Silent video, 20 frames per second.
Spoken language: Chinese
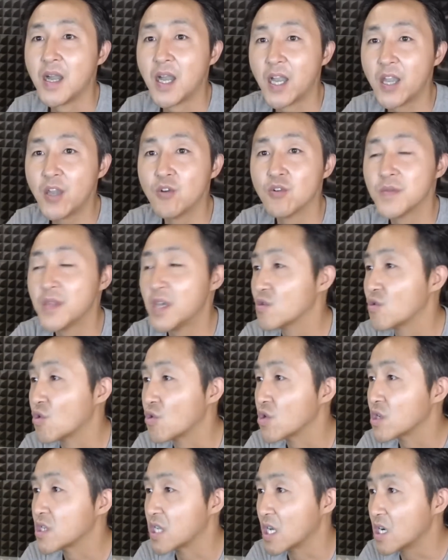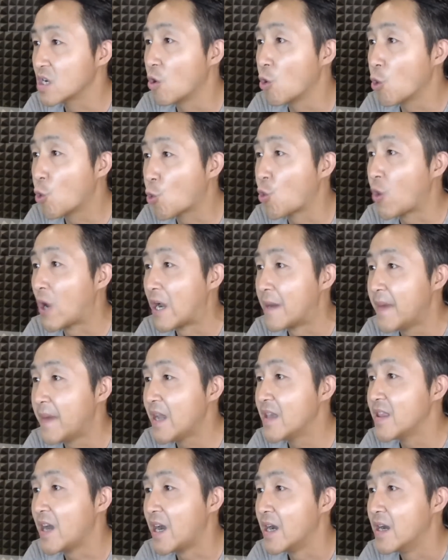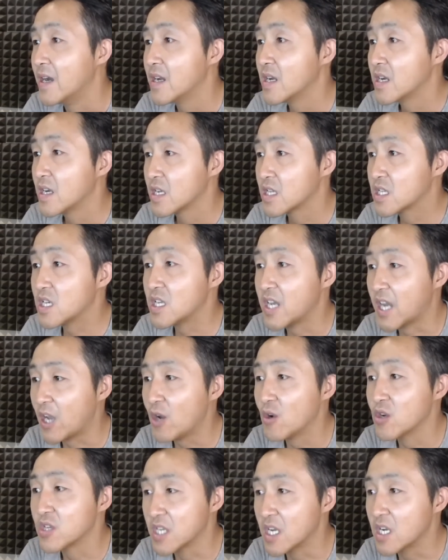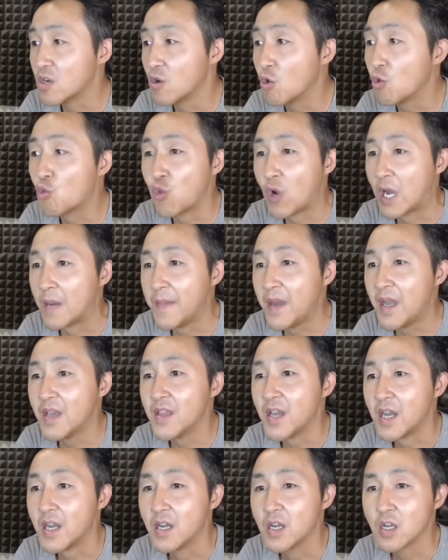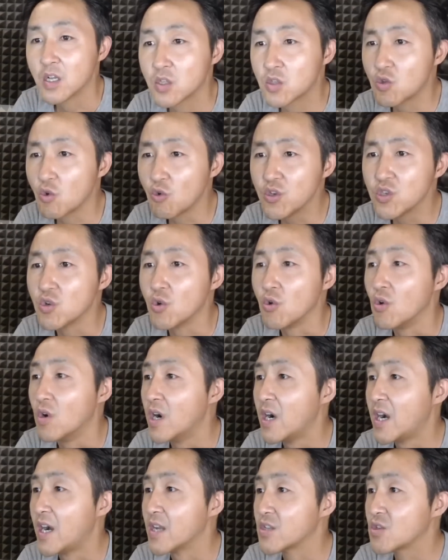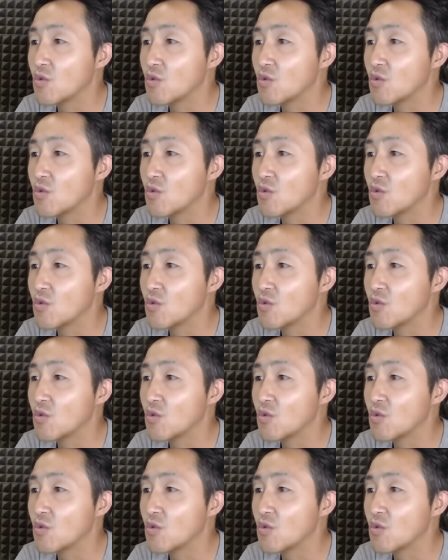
还有那种人口拐卖的，这里还有人口拐卖的都有啊。